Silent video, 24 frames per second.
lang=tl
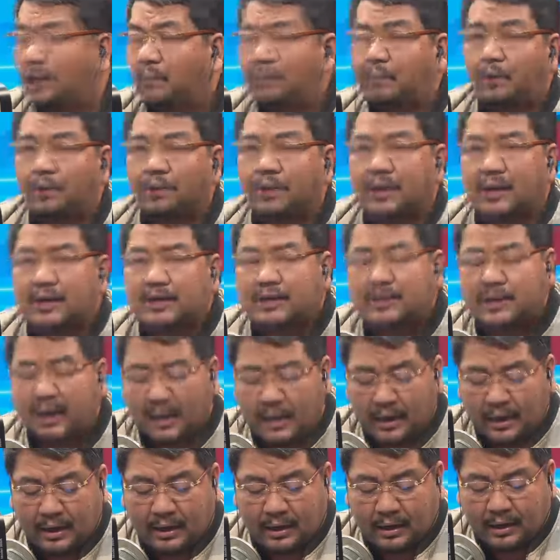po dyan sa
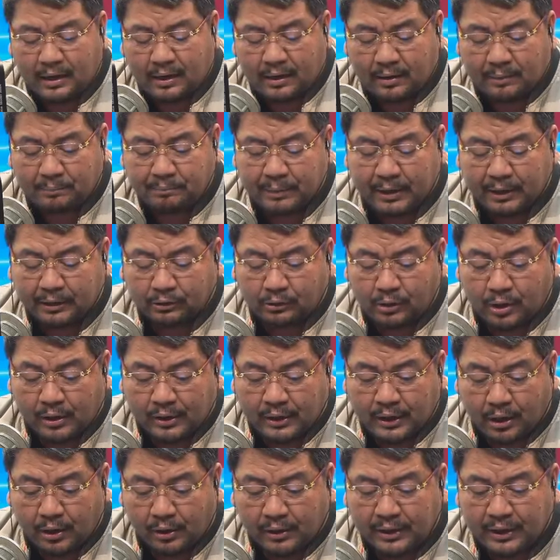
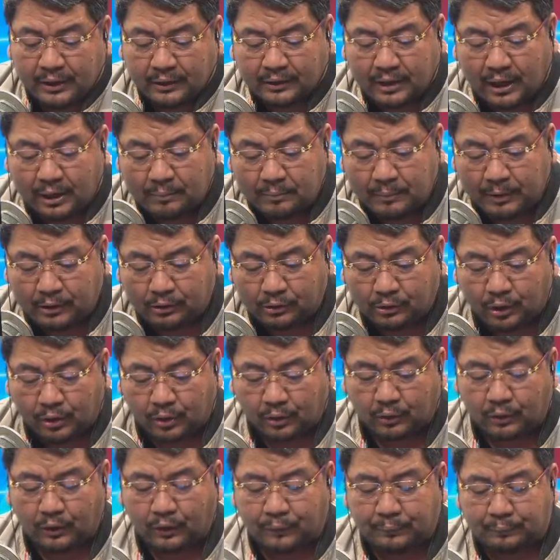Victoria Oriental
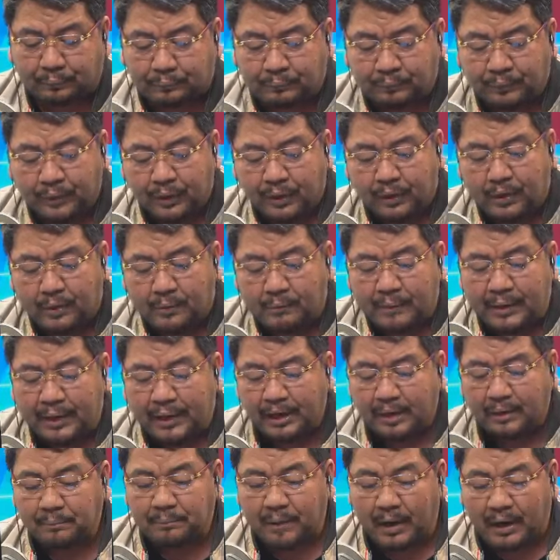Mindoro.
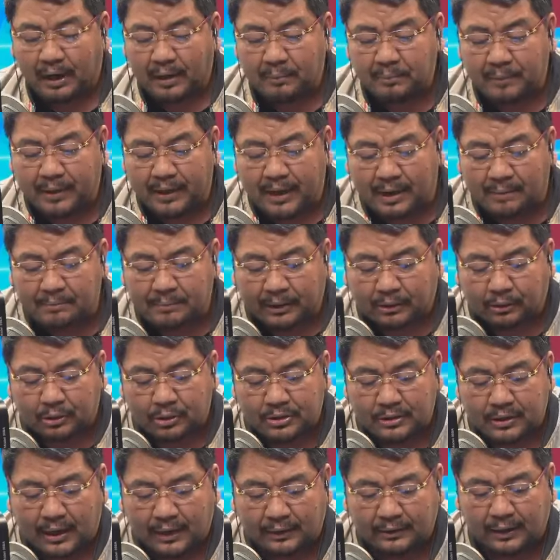Meron pang ibinabato
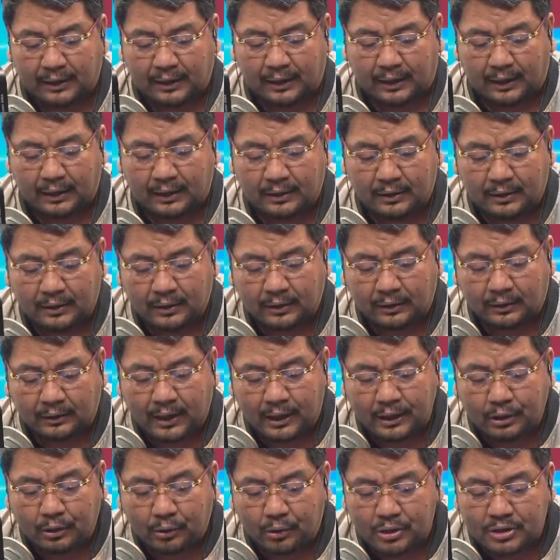sa kanila
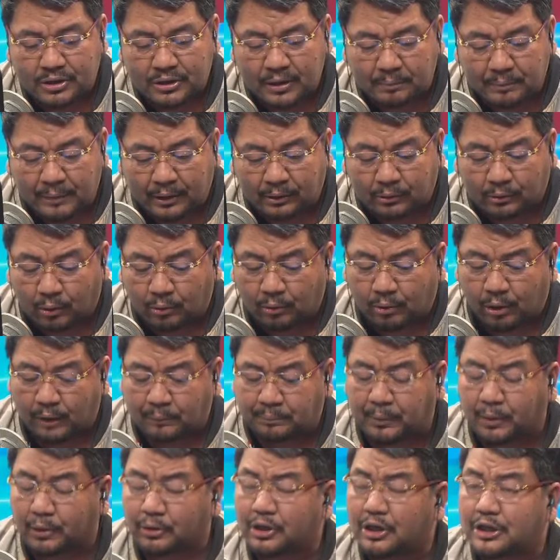ngayong usapin
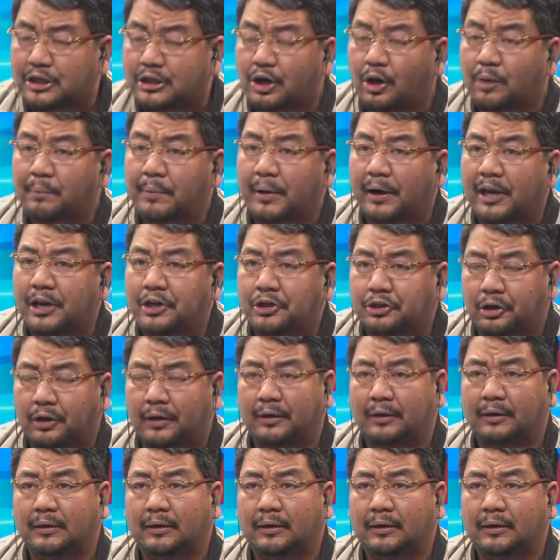tungkol po dun sa operasyon